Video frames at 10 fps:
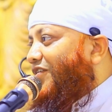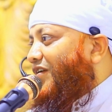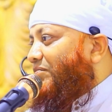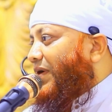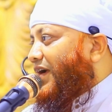
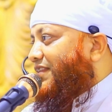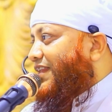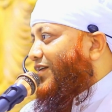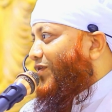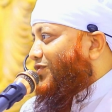এখন পায়ের
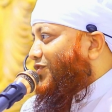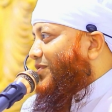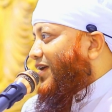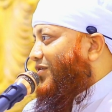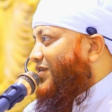থেকে রক্ত
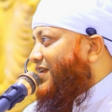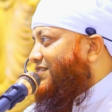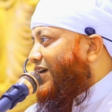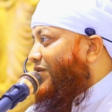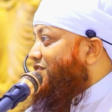বের
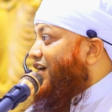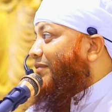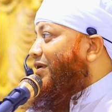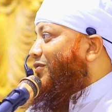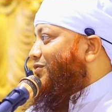হইতেছে এখন
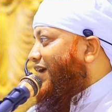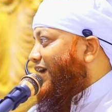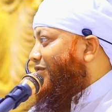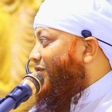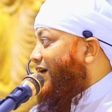যাবে
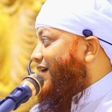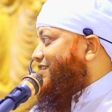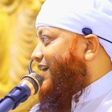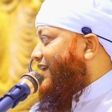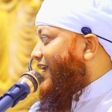কোথায় কোনো
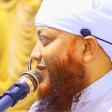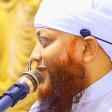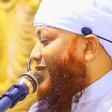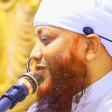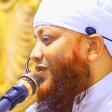গার্জিয়ান নাই
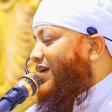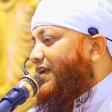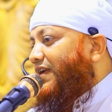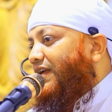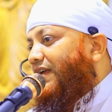কোনো লোক নাই